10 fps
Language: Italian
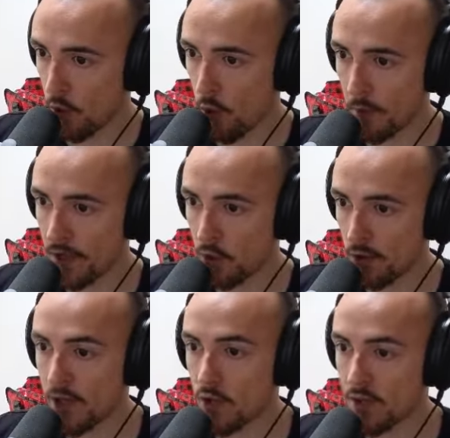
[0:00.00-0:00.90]
come
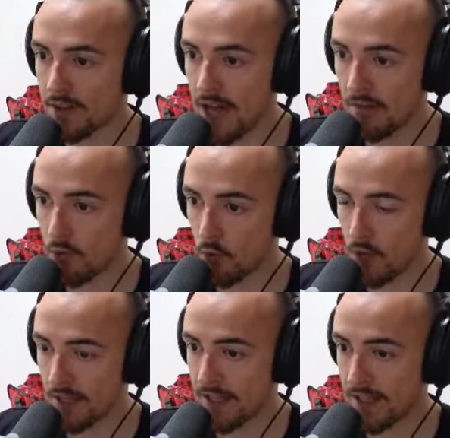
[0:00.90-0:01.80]
lo riguardavo
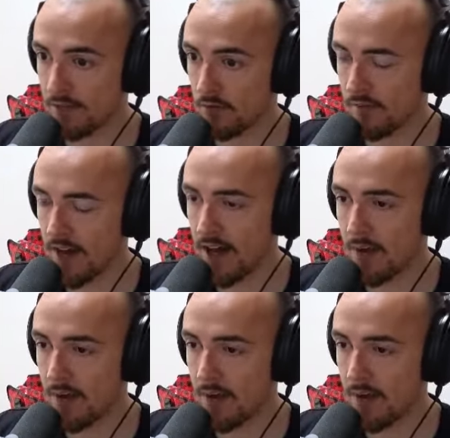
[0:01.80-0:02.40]
qualche anno fa.